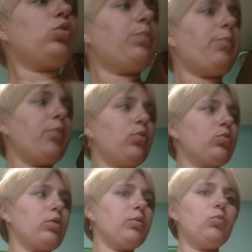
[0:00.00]
что по
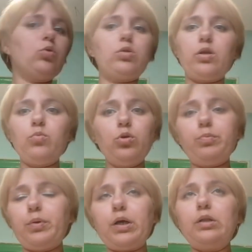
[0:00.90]
поводу ремонта?
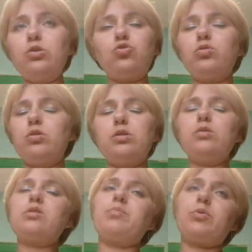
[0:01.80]
Ремонт пока ничего не
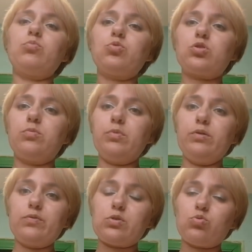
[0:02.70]
делается, потому что
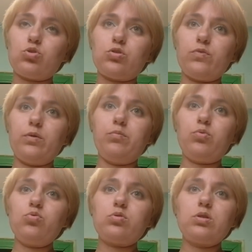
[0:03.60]
мы высушиваем
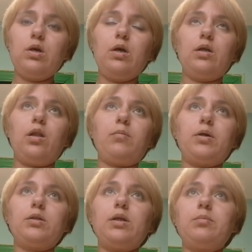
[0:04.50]
брус. Нам
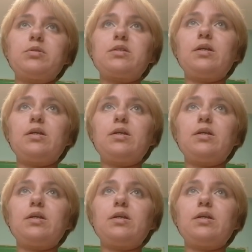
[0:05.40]
хотя бы